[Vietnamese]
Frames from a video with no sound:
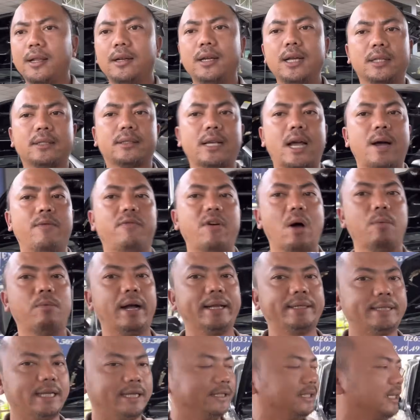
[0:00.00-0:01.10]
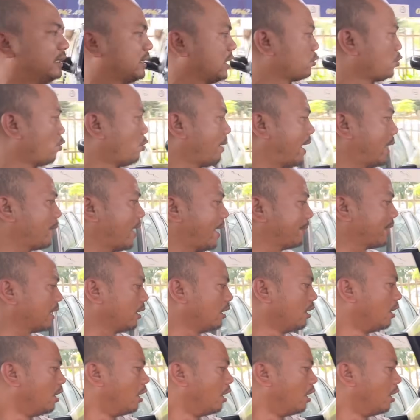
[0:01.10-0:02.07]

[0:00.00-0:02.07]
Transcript: lớp sơ vòng anh chị nhìn cái củ máy của em đó